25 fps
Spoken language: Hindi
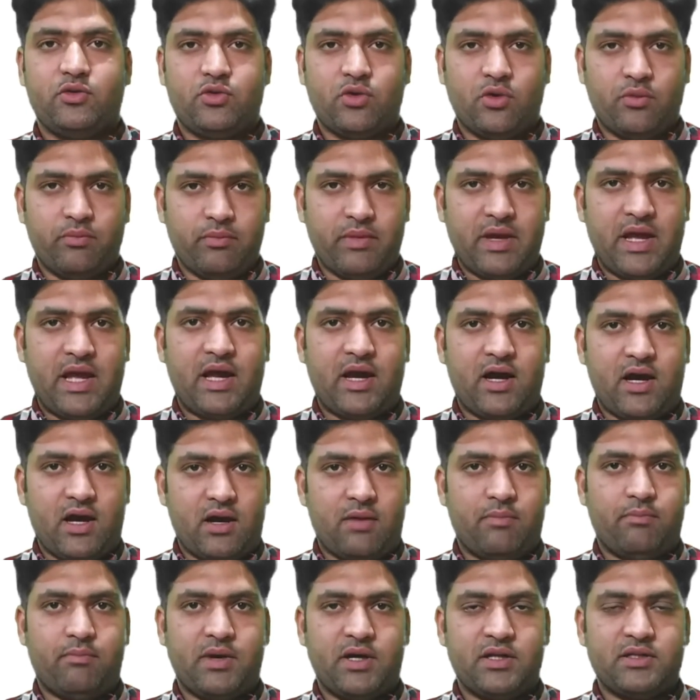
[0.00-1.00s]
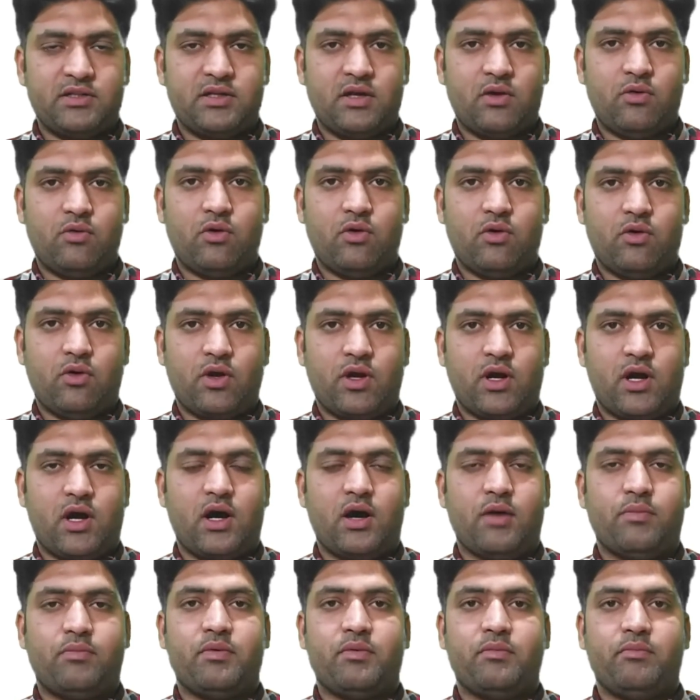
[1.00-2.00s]
तो मैं आप बन जाऊं और
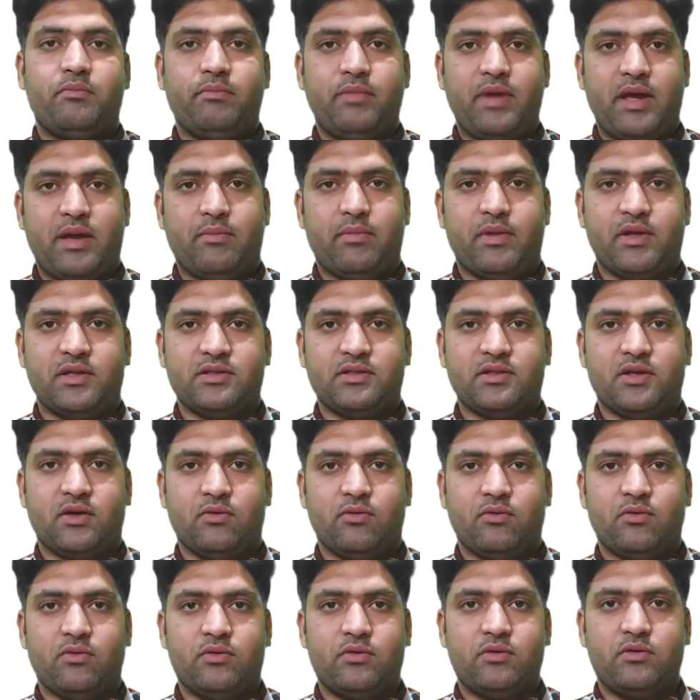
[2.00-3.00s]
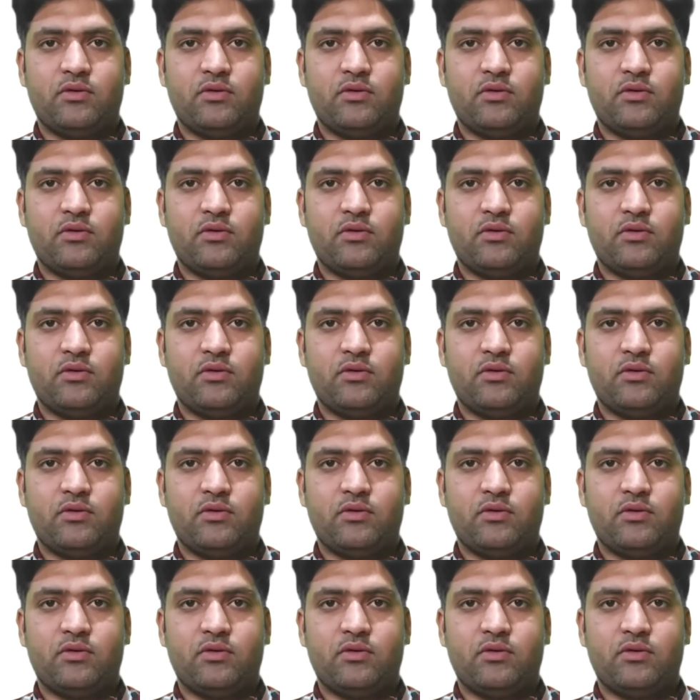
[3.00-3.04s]
आप मैं बन जाऊं